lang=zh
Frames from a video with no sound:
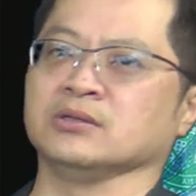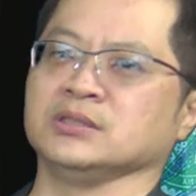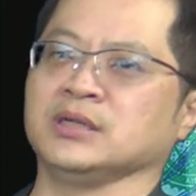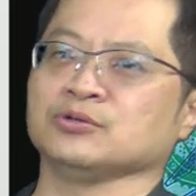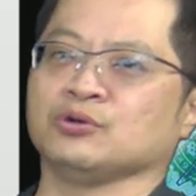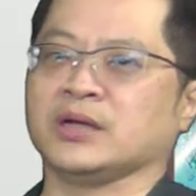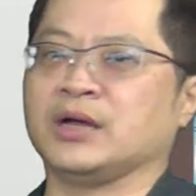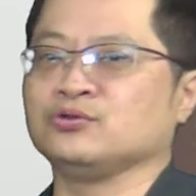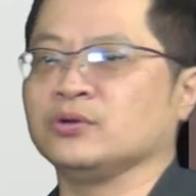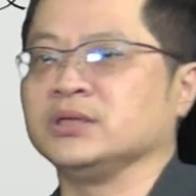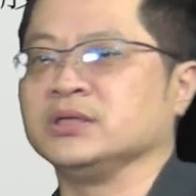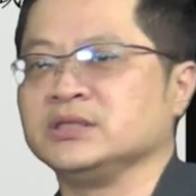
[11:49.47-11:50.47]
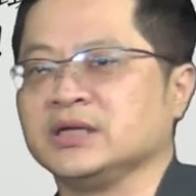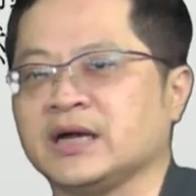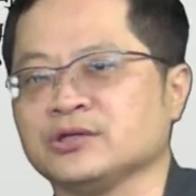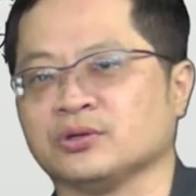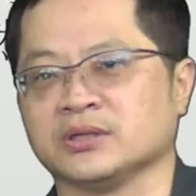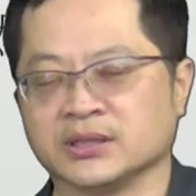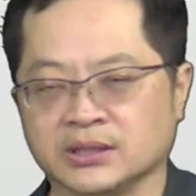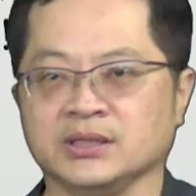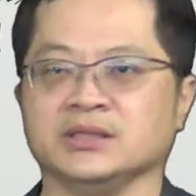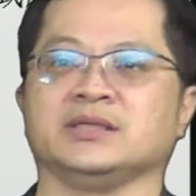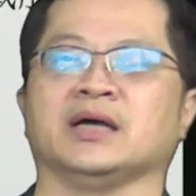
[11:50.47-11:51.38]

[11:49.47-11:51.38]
心，他说你看瑞银已经开传染第一